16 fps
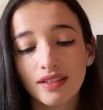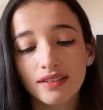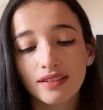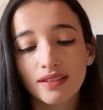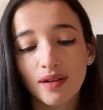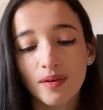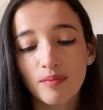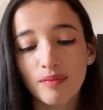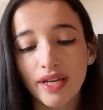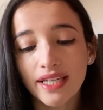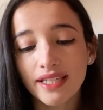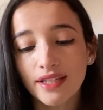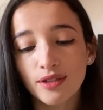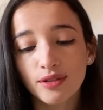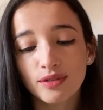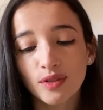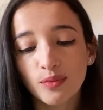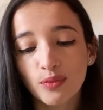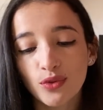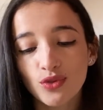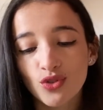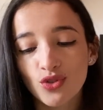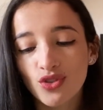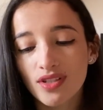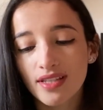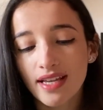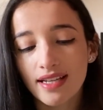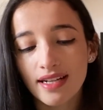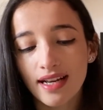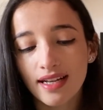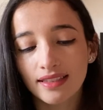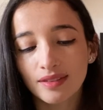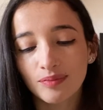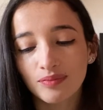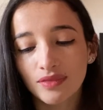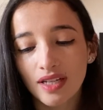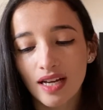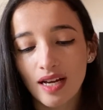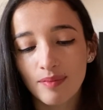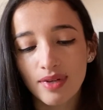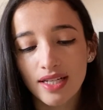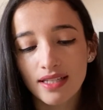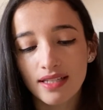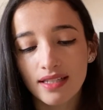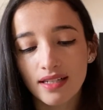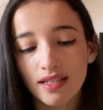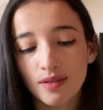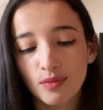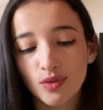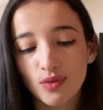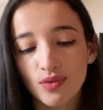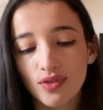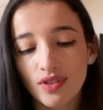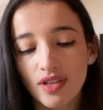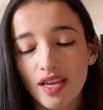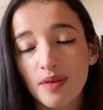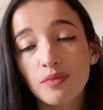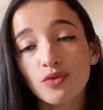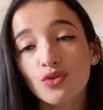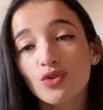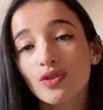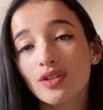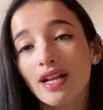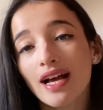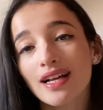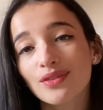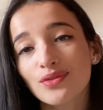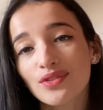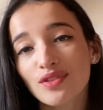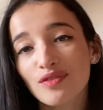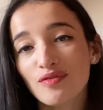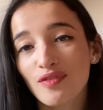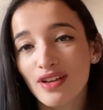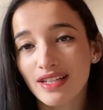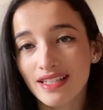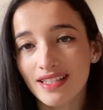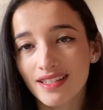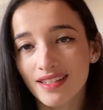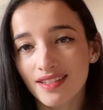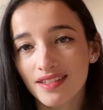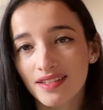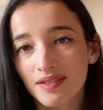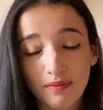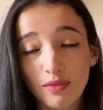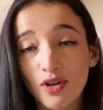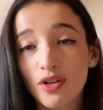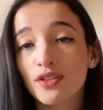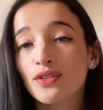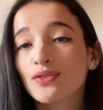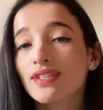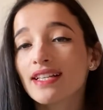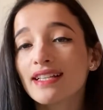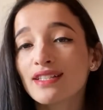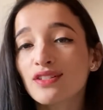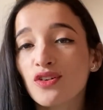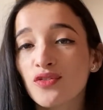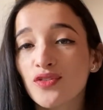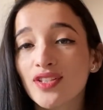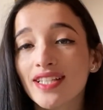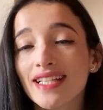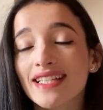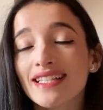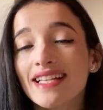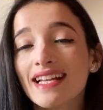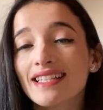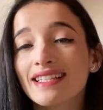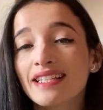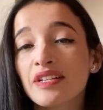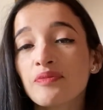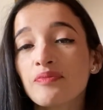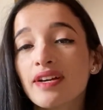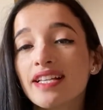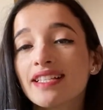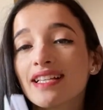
Também eu não pude dizer nada. Abraçamos-nos emocionados e felizes. Bom, eu não sei se com vocês é assim, mas